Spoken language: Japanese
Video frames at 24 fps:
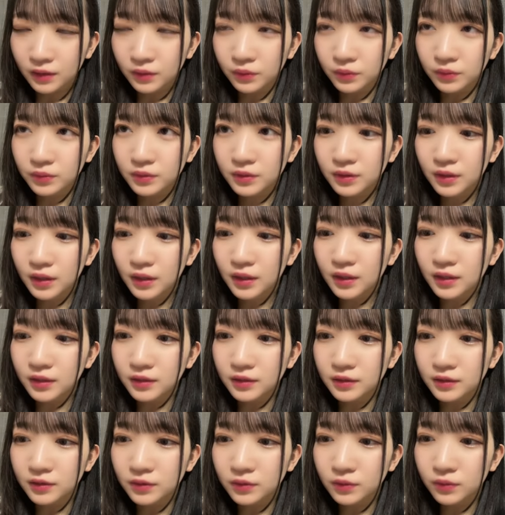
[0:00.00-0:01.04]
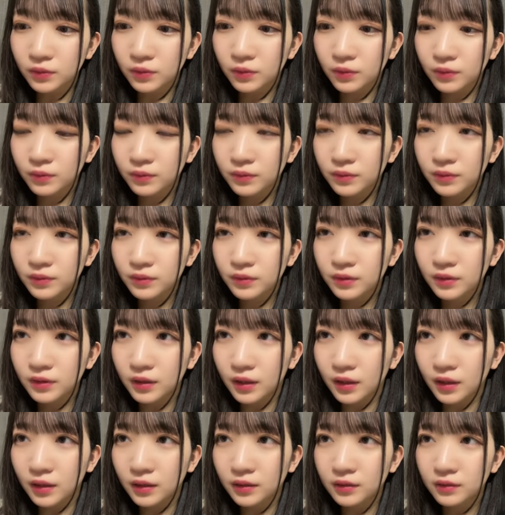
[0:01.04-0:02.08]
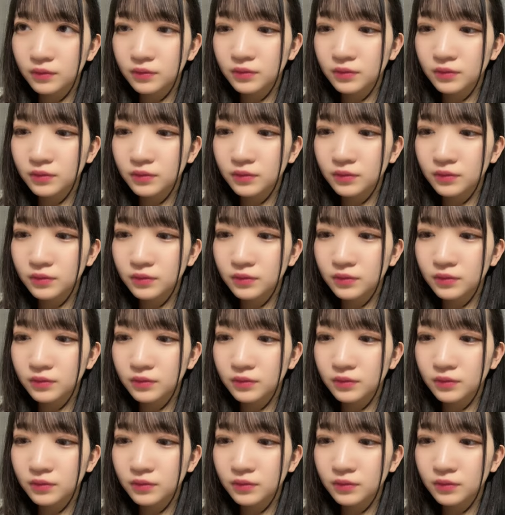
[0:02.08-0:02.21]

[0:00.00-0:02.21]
と2日間ずっとあ